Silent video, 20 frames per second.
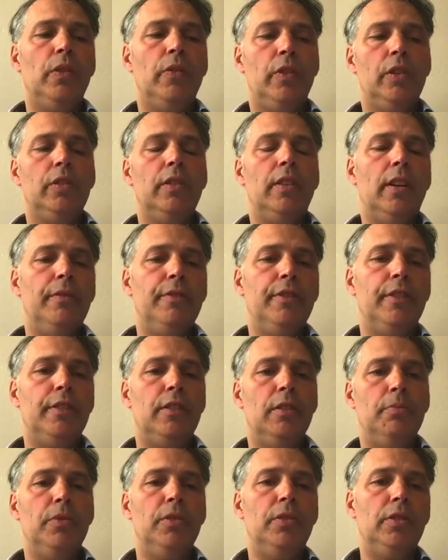wollten einfach
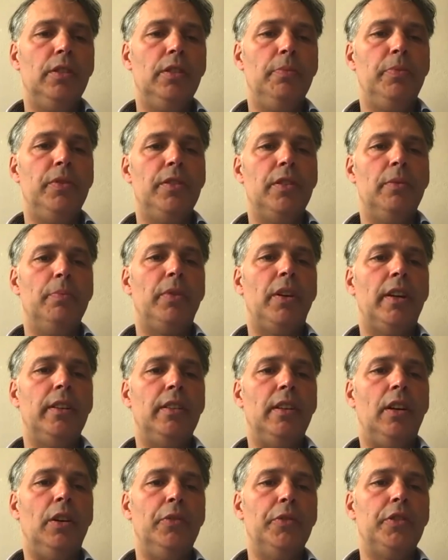den Betrieb ein bisschen
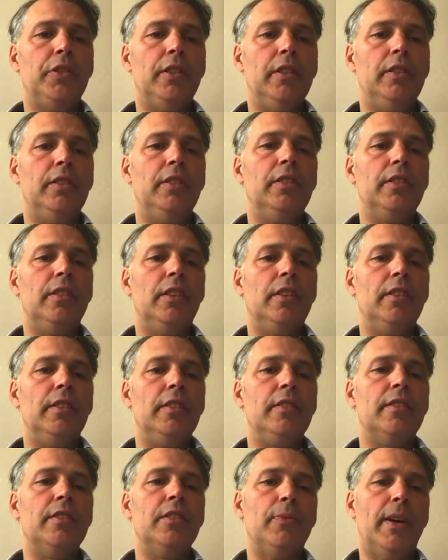breiter aufstellen. Das
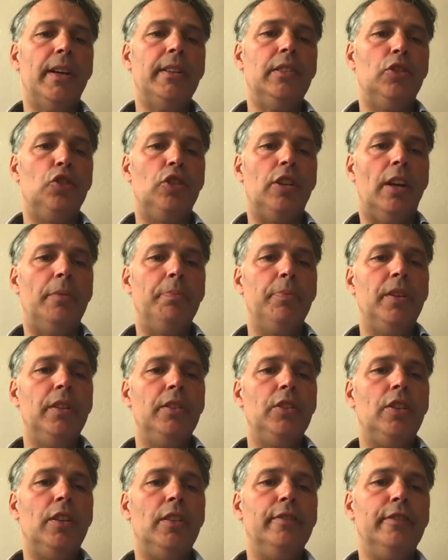heißt, ein zweites Standbein
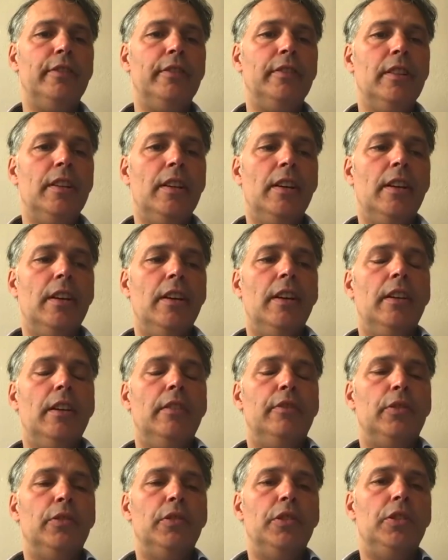schaffen,
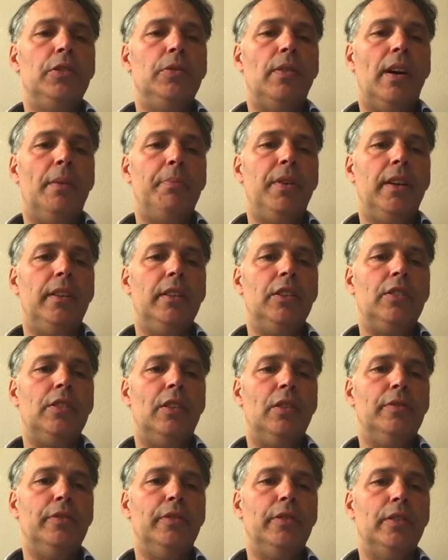nicht so abhängig
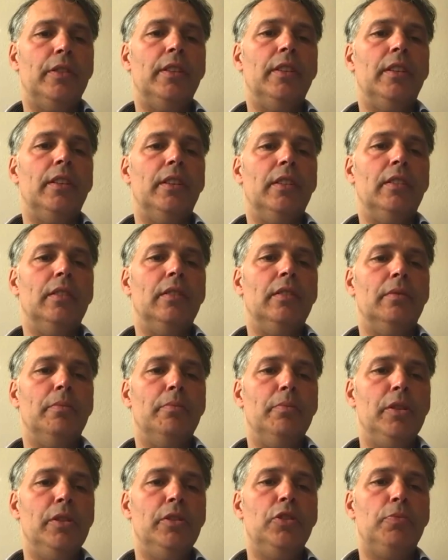auch von der
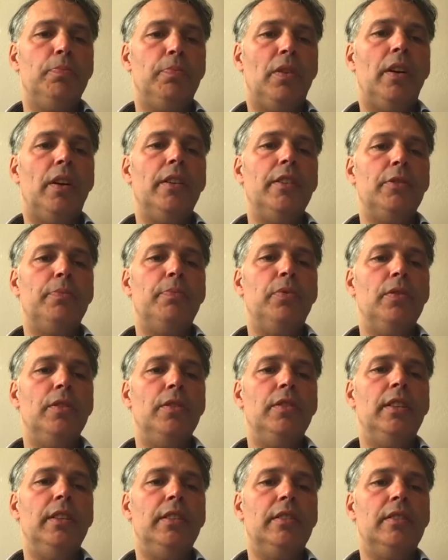
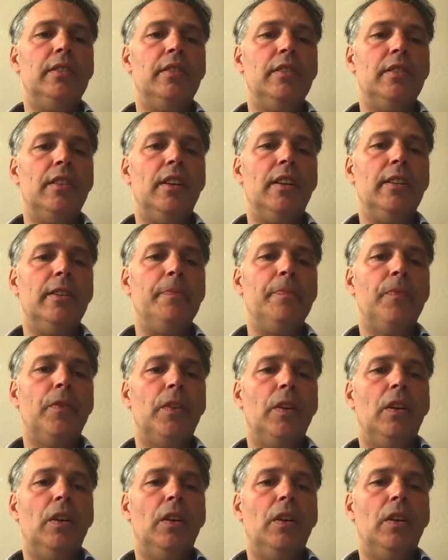Milchpreispolitik zu sein